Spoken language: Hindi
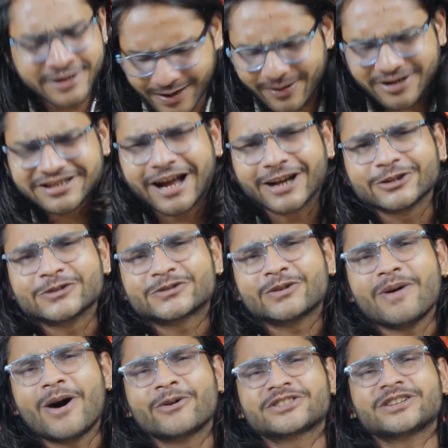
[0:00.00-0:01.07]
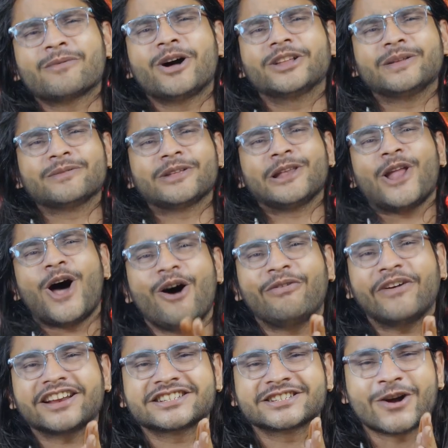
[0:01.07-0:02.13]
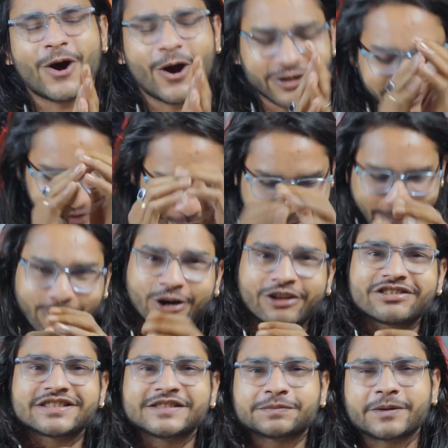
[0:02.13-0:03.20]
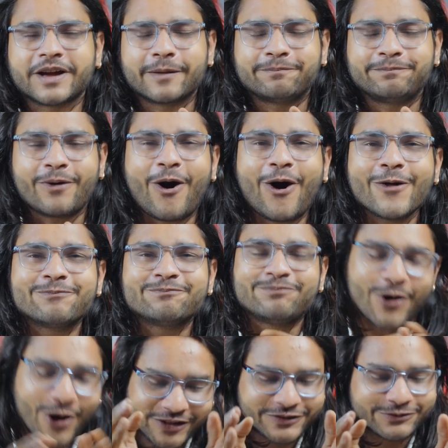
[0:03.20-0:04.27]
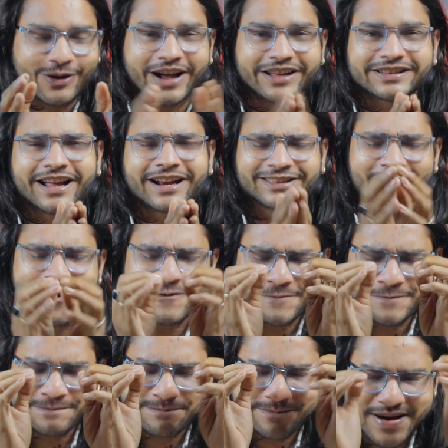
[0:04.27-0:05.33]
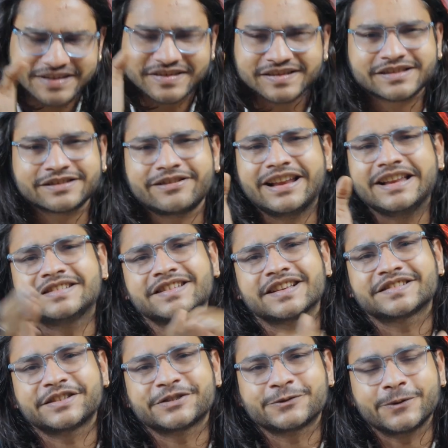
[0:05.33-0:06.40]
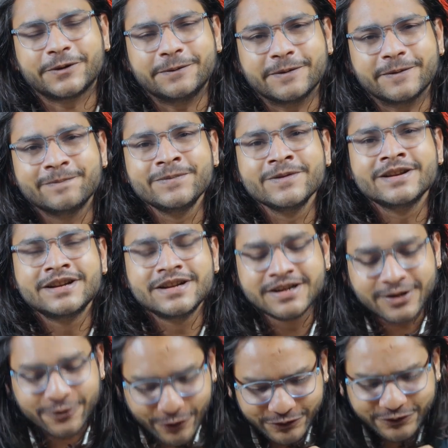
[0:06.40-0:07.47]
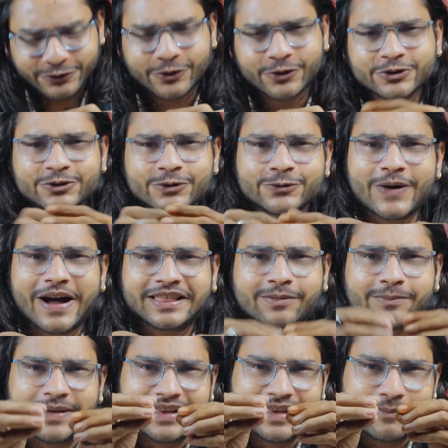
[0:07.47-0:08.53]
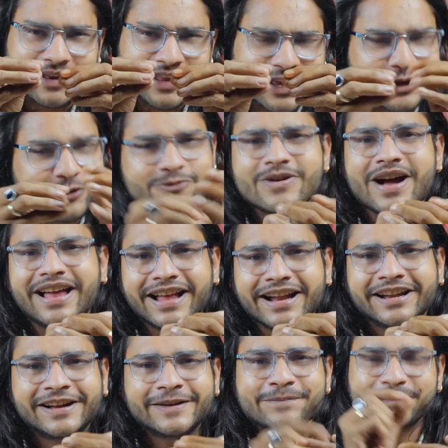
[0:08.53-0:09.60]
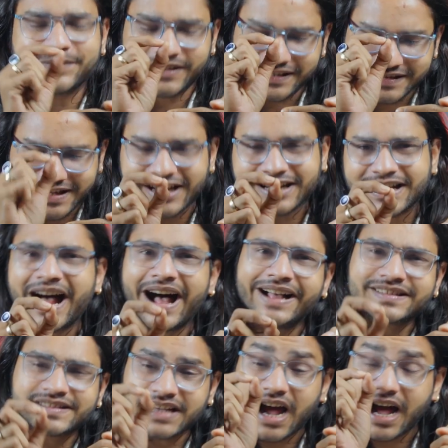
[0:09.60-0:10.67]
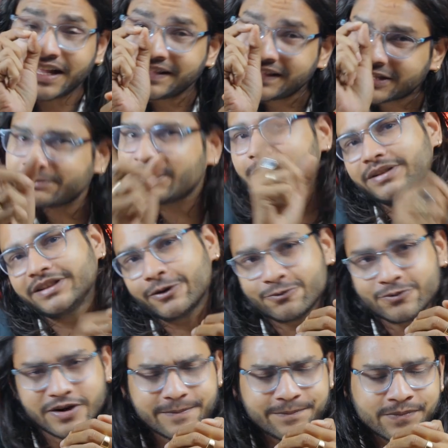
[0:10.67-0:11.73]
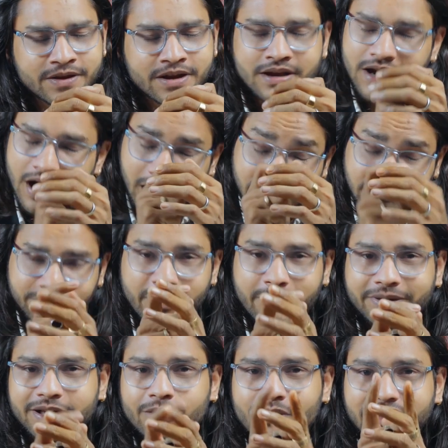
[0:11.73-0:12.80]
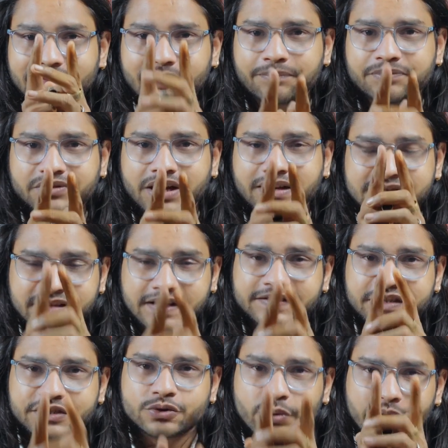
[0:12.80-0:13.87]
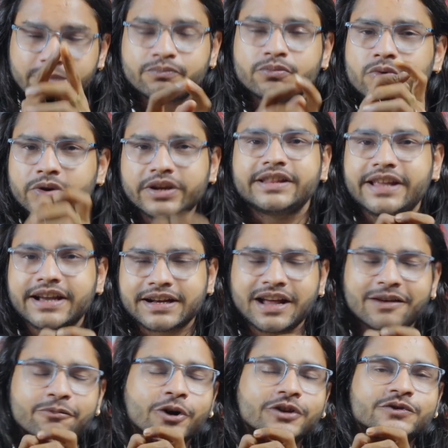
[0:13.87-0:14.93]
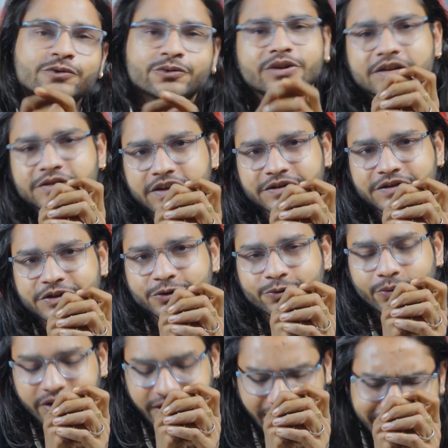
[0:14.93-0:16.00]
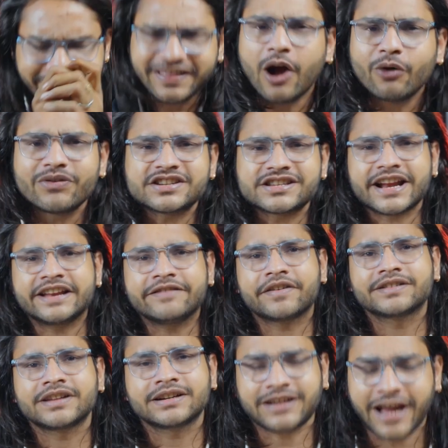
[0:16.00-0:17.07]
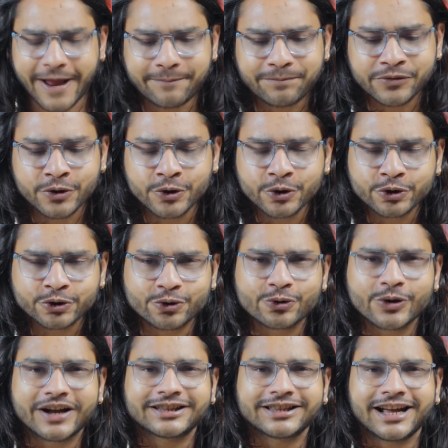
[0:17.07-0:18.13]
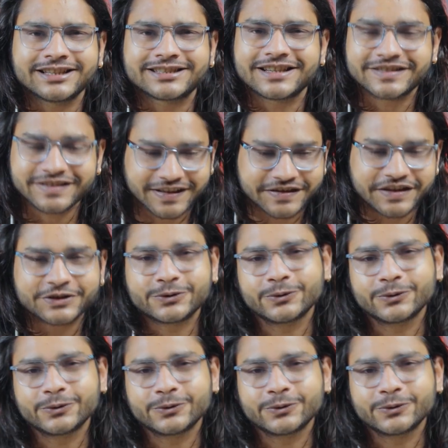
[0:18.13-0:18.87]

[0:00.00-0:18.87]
नमस्कार दोस्तों मैं ऋषभ गौतम द लॉ ऑफ अट्रैक्शन कोच मोटिवेशनल स्पीकर बहुत बहुत स्वागत करता हूँ मस्त वाली सक्सेस स्टोरी में दोस्तों शुरुआत में ये मैंने क्यों गाया ना इसका राज अंत में बताऊंगा अंत में बताऊंगा तब तक सक्सेस स्टोरी पूरी देखना बहुत सुंदर सक्सेस स्टोरी है विदाउट वेस्टिंग एनी फर्दर टाइम शुरू करते हैं आज की सक्सेस